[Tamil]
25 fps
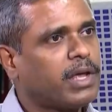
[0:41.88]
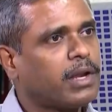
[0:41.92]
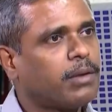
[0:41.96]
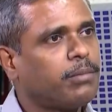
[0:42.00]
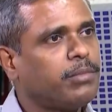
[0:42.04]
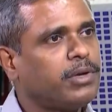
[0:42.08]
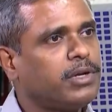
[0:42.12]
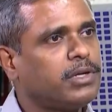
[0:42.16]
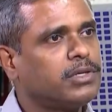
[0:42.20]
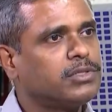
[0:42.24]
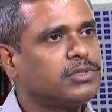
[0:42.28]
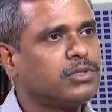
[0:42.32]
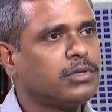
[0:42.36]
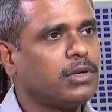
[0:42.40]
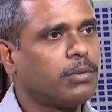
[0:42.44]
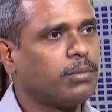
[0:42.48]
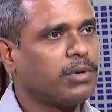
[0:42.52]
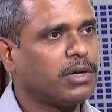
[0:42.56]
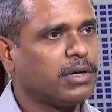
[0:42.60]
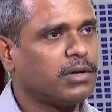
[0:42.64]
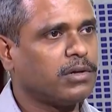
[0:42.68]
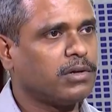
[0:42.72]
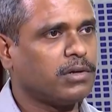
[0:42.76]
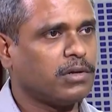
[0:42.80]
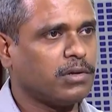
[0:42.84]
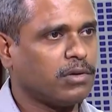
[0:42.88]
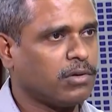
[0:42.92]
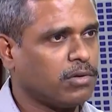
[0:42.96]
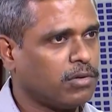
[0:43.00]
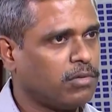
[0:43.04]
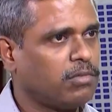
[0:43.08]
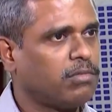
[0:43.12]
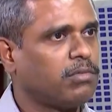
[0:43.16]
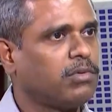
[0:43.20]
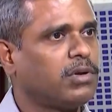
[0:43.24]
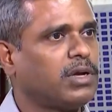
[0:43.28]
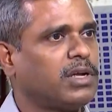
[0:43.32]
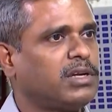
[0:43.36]
பேராமீட்டர்ஸும் நமக்கு
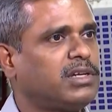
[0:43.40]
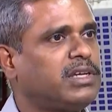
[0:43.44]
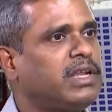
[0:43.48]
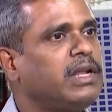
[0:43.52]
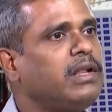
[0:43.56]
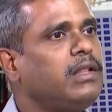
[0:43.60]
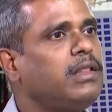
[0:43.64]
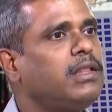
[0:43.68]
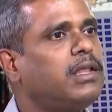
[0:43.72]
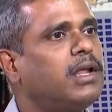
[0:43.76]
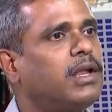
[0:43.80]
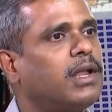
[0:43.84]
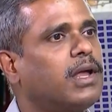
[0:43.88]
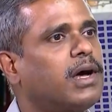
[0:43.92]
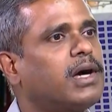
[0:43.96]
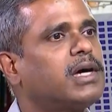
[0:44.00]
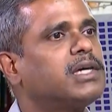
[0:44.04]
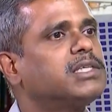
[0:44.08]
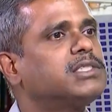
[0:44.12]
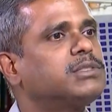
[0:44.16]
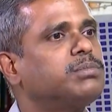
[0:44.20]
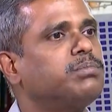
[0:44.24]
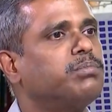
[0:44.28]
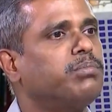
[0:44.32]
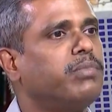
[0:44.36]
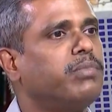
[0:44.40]
டில் த லாஸ்ட்